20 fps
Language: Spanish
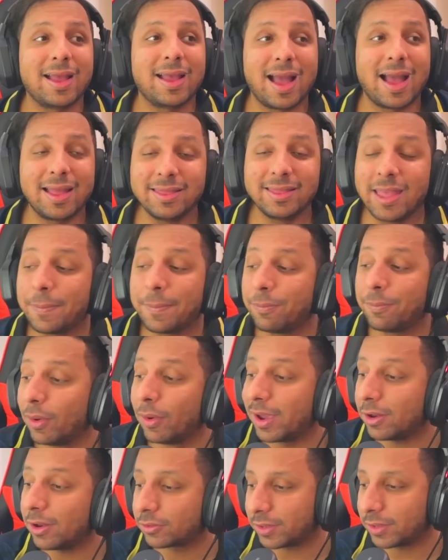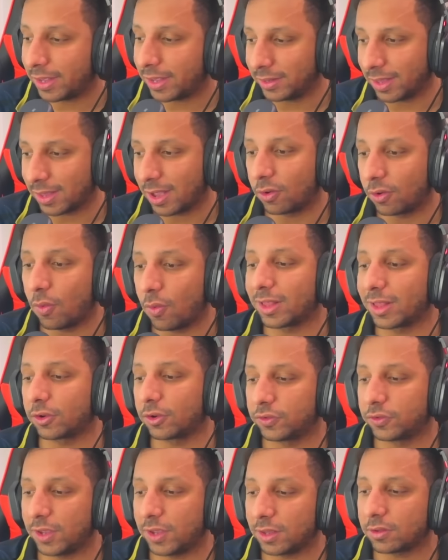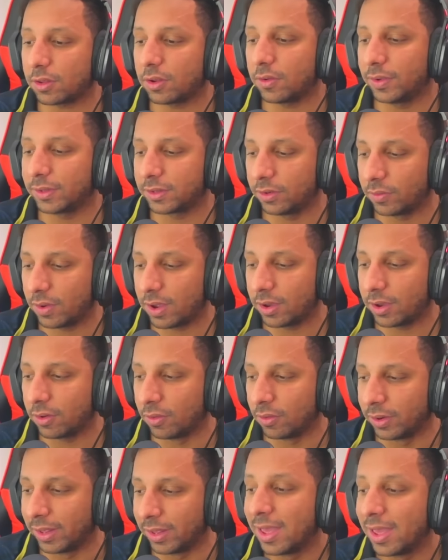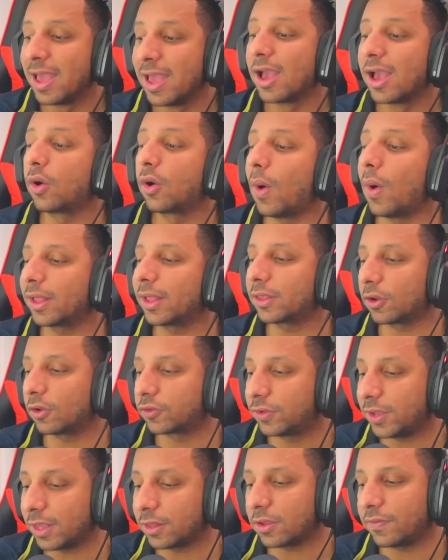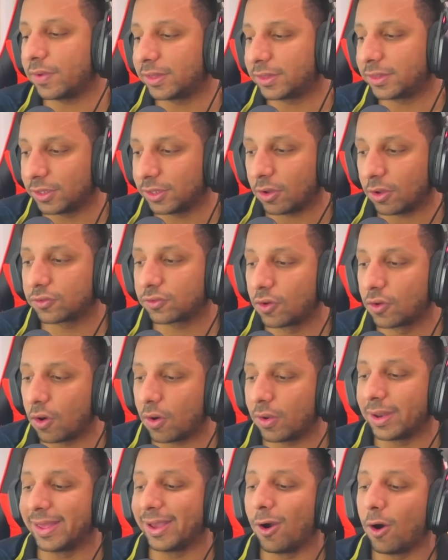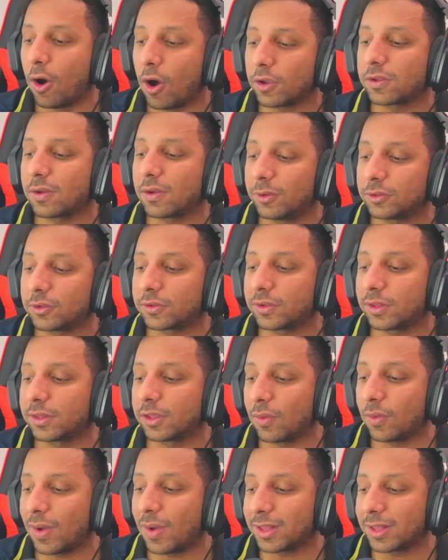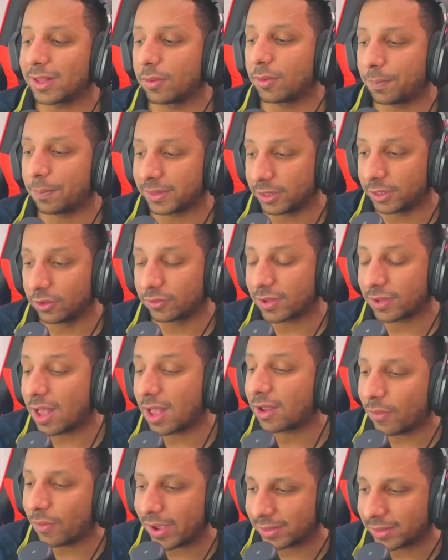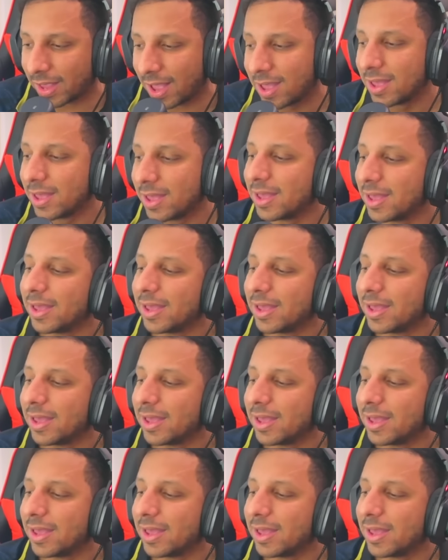Después de los 30, 499 goles, 422 goles, 8.84 por partido. ¿Se dan cuenta?